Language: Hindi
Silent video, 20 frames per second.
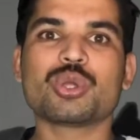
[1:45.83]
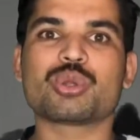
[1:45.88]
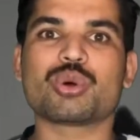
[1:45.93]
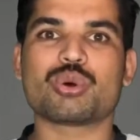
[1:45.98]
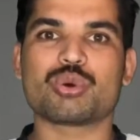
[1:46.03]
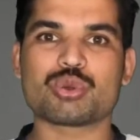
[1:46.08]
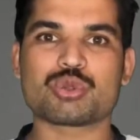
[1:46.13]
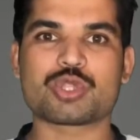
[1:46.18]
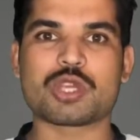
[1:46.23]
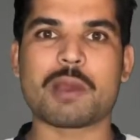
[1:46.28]
तो
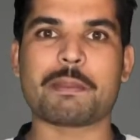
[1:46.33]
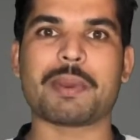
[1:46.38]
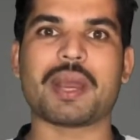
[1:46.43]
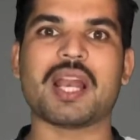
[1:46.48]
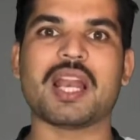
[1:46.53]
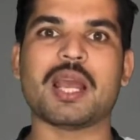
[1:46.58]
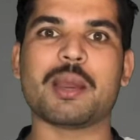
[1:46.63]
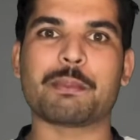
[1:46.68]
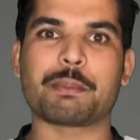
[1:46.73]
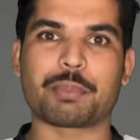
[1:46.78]
उससे
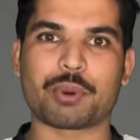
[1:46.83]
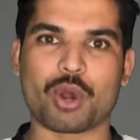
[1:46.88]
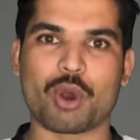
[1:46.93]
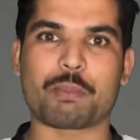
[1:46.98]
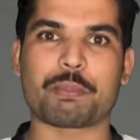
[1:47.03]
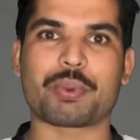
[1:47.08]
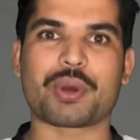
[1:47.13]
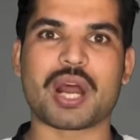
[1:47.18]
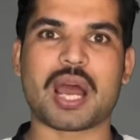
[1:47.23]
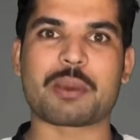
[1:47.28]
पहले
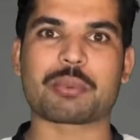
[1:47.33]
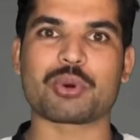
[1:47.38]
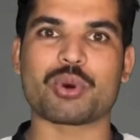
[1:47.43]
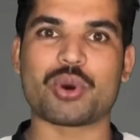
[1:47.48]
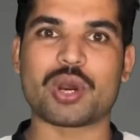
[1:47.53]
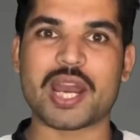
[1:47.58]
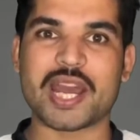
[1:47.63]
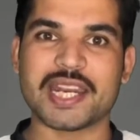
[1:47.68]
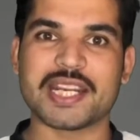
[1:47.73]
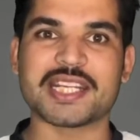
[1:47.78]
प्रॉपर
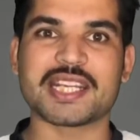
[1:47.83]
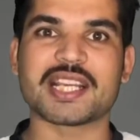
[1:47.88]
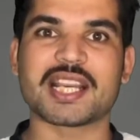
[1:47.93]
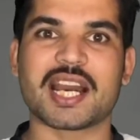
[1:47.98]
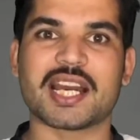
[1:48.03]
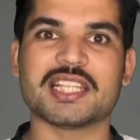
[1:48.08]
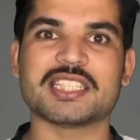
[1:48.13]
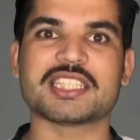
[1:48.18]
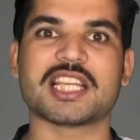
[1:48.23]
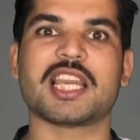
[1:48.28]
आपको एडिटिंग
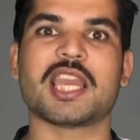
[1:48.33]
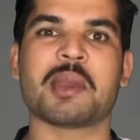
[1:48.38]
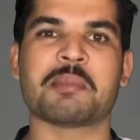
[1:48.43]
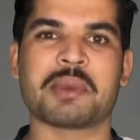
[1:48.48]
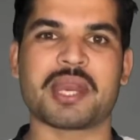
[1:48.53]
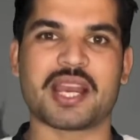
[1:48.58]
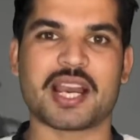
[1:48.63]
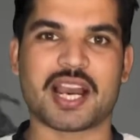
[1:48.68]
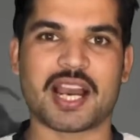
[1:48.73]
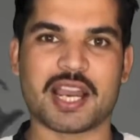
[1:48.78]
आनी चाहिए
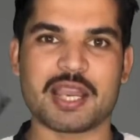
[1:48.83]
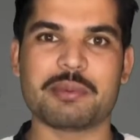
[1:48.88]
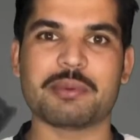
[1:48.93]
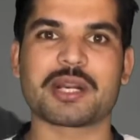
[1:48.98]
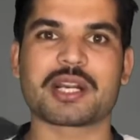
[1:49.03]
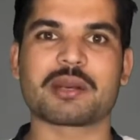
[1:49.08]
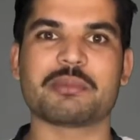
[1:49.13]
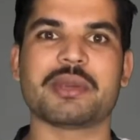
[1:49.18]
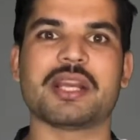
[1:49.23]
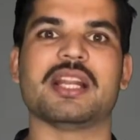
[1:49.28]
मैं आई
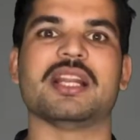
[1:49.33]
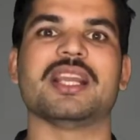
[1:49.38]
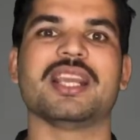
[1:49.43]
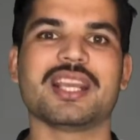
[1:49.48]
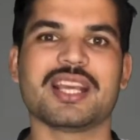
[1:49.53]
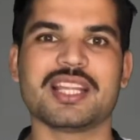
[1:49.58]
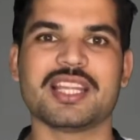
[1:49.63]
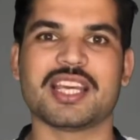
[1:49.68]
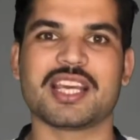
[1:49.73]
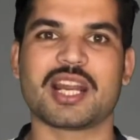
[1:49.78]
बटन में
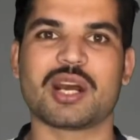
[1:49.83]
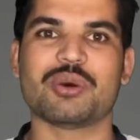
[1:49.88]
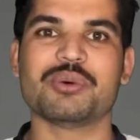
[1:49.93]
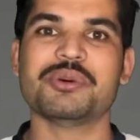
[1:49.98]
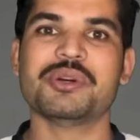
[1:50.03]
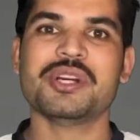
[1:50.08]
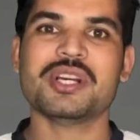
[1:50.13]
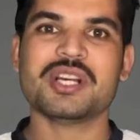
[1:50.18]
लिंक दे रहा हूं